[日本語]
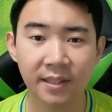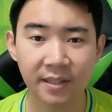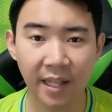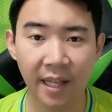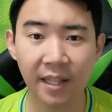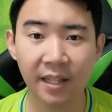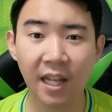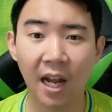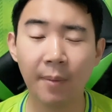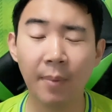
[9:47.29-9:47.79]

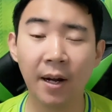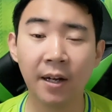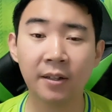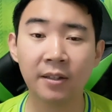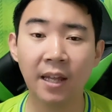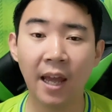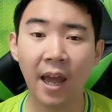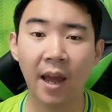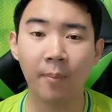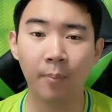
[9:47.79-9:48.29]
センターバック
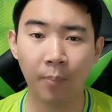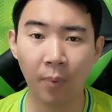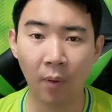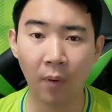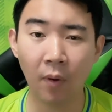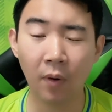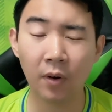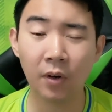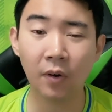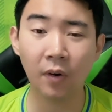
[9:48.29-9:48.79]
で
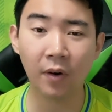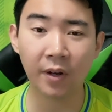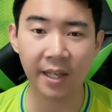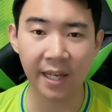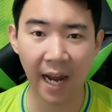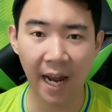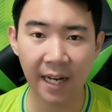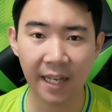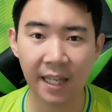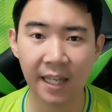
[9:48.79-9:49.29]
ボールを
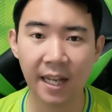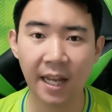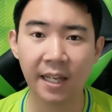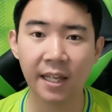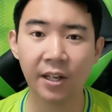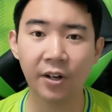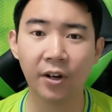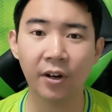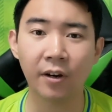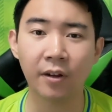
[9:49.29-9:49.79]
キャリーで
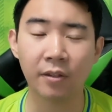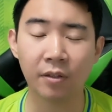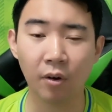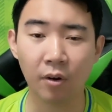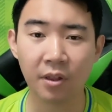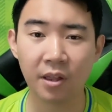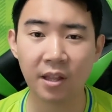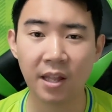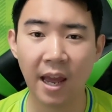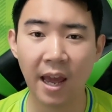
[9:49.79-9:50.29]
きる、
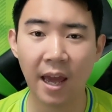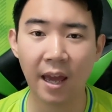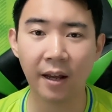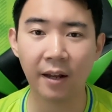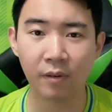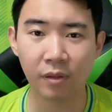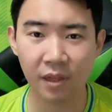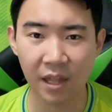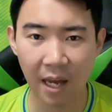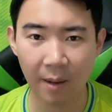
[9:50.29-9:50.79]
そして
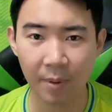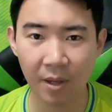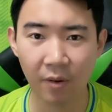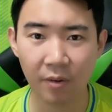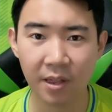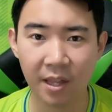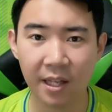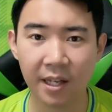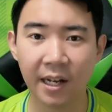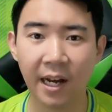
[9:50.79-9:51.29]
くさび
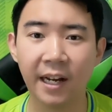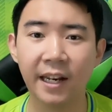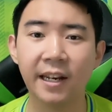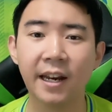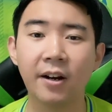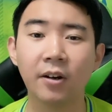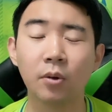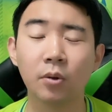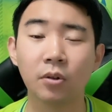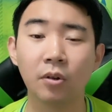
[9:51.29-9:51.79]
をしっかり入
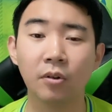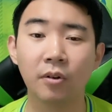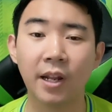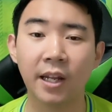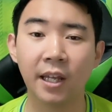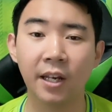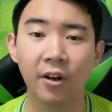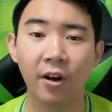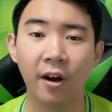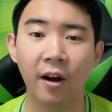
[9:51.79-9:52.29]
れることもで
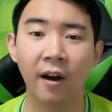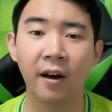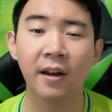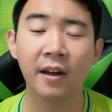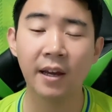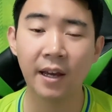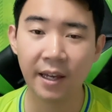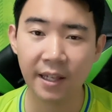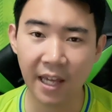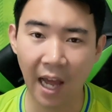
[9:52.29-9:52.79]
きる、
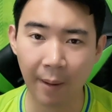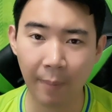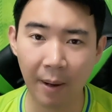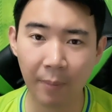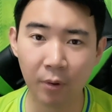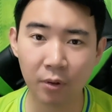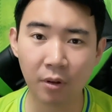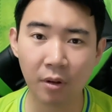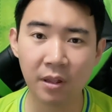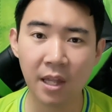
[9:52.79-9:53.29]

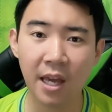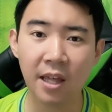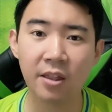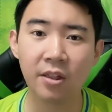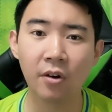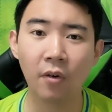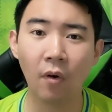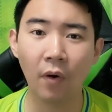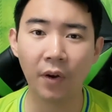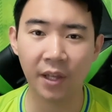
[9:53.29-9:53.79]
山本選
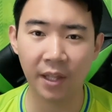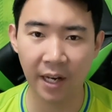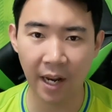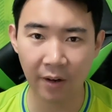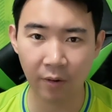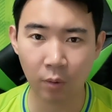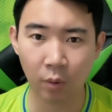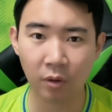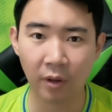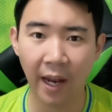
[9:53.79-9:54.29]
手を入れ
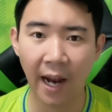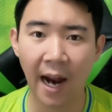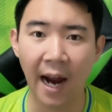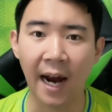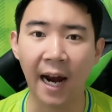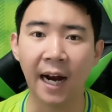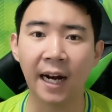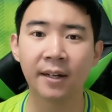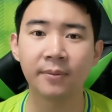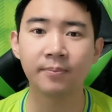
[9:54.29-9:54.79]
ること
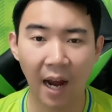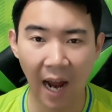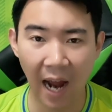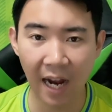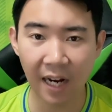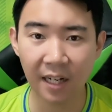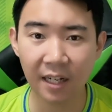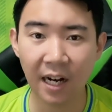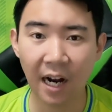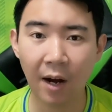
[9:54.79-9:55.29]
や、
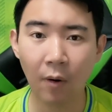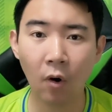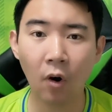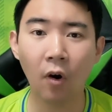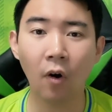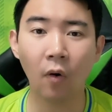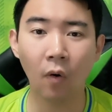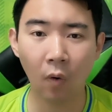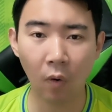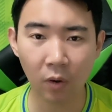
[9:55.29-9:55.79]
アンカー
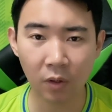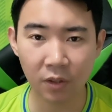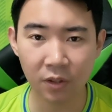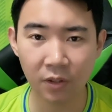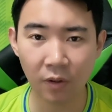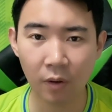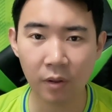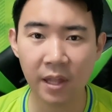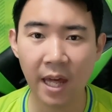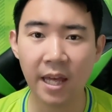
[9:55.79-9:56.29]
を奥
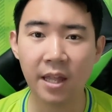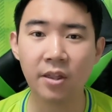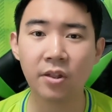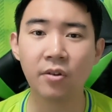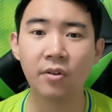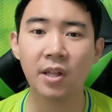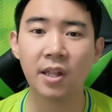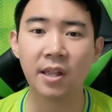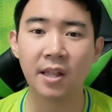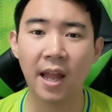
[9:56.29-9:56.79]
の選
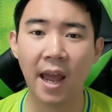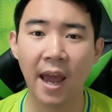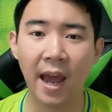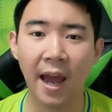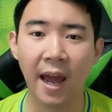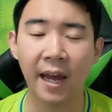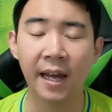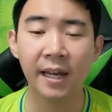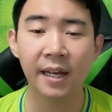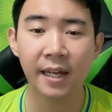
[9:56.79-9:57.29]
手にし
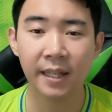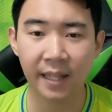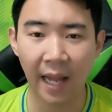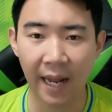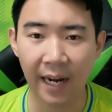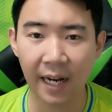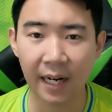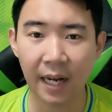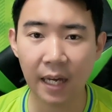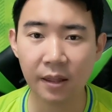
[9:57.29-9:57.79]
て、
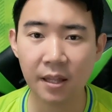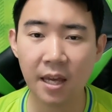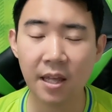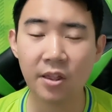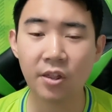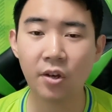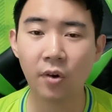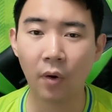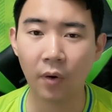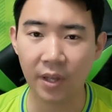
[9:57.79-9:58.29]
田中
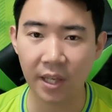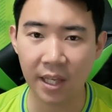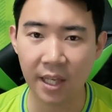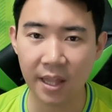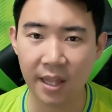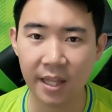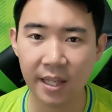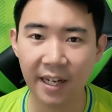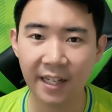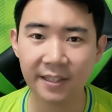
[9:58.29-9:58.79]
選手を
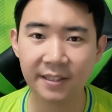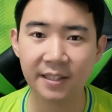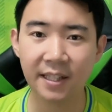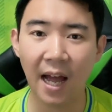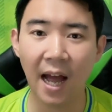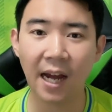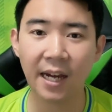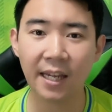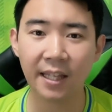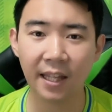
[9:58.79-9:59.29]
一列
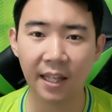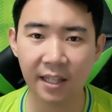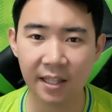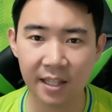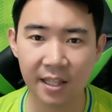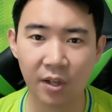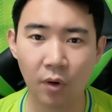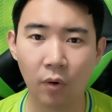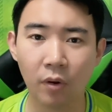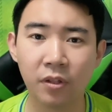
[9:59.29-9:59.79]
上げて
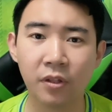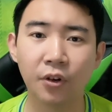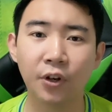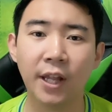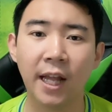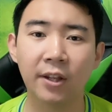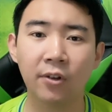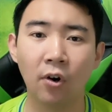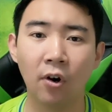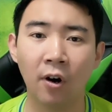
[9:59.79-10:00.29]
起用する
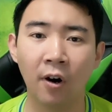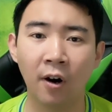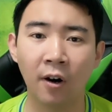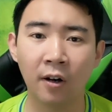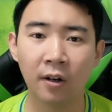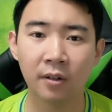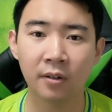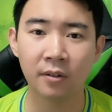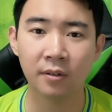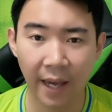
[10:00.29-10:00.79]
など、
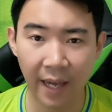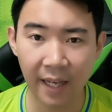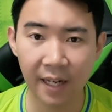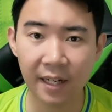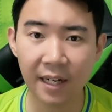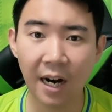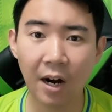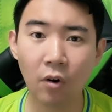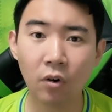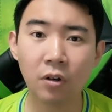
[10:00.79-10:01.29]

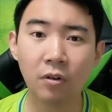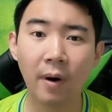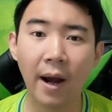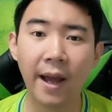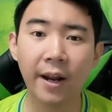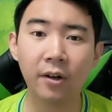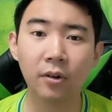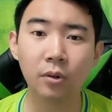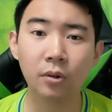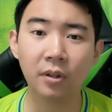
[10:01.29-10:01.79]
変化を
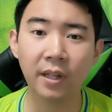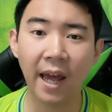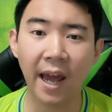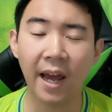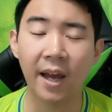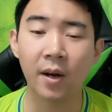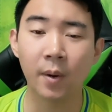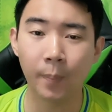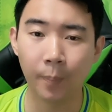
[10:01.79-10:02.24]
加えることで